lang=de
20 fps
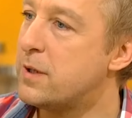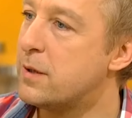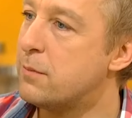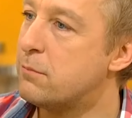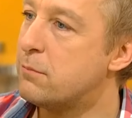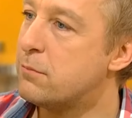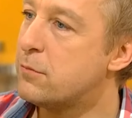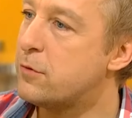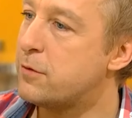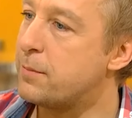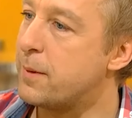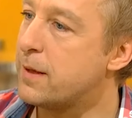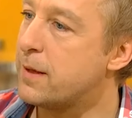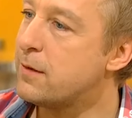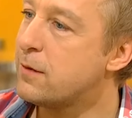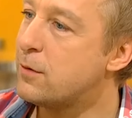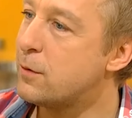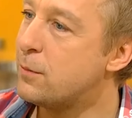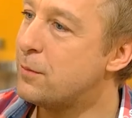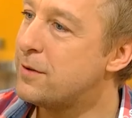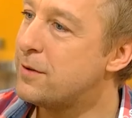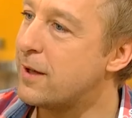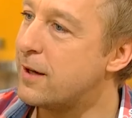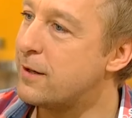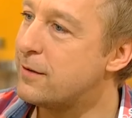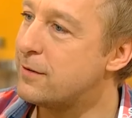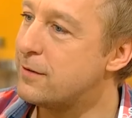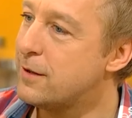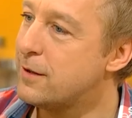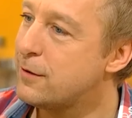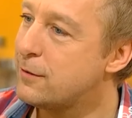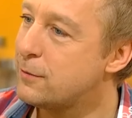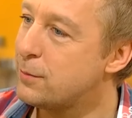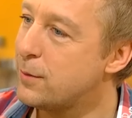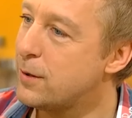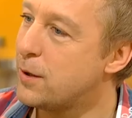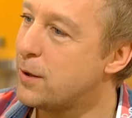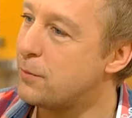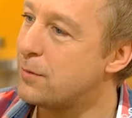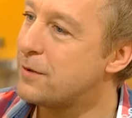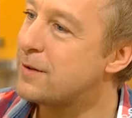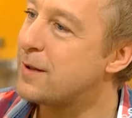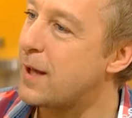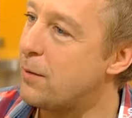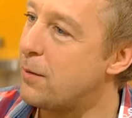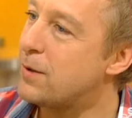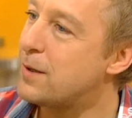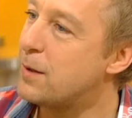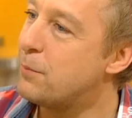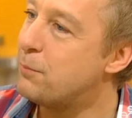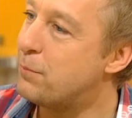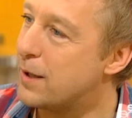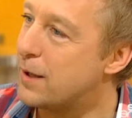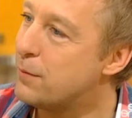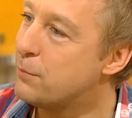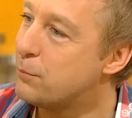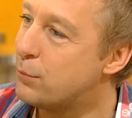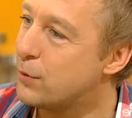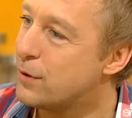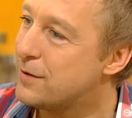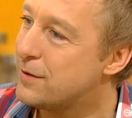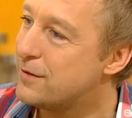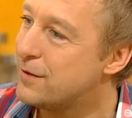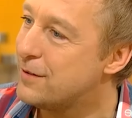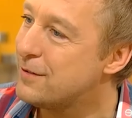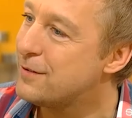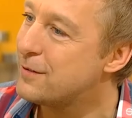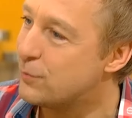Sie versteht, dass nichts für immer ist und